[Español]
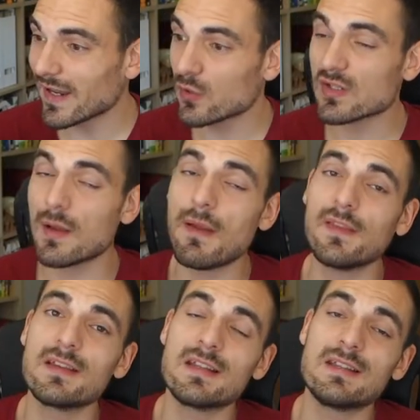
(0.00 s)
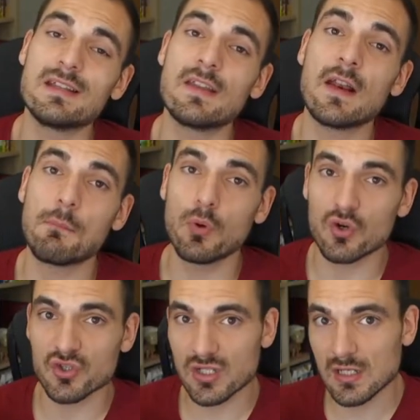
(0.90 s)
que no es capaz de sintetizar
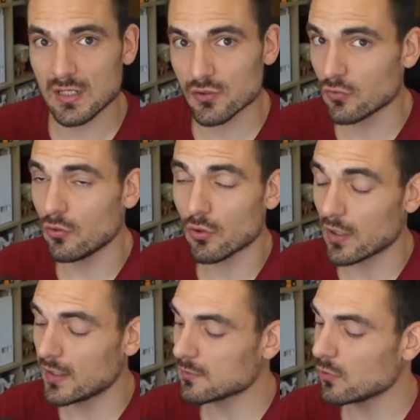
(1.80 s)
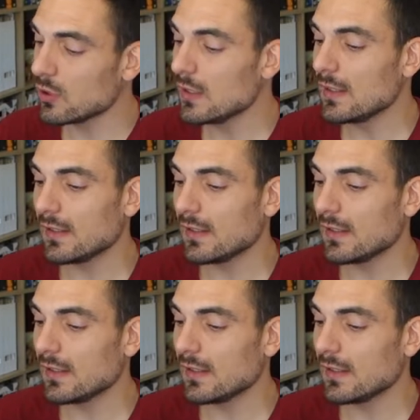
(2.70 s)
por sí solo el organismo